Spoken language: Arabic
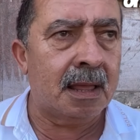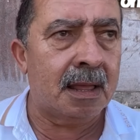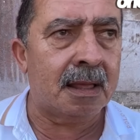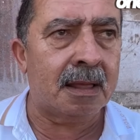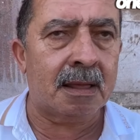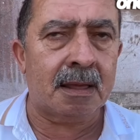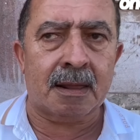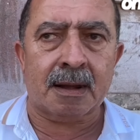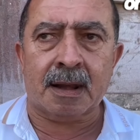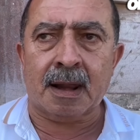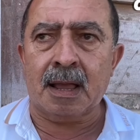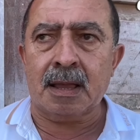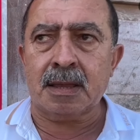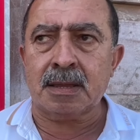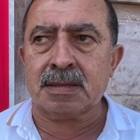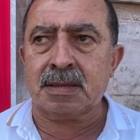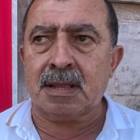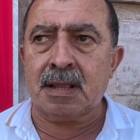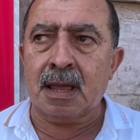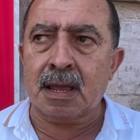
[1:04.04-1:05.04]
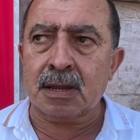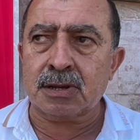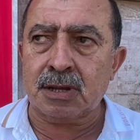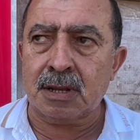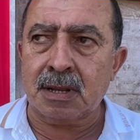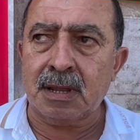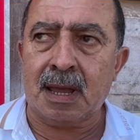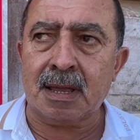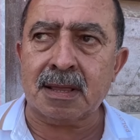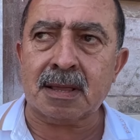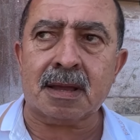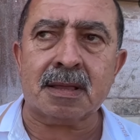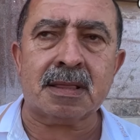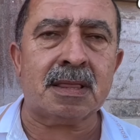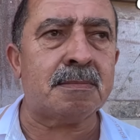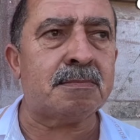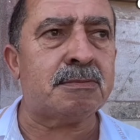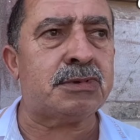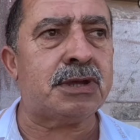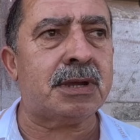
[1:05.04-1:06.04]
الرئيس داش اللي
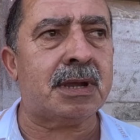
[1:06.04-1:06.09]
قدمت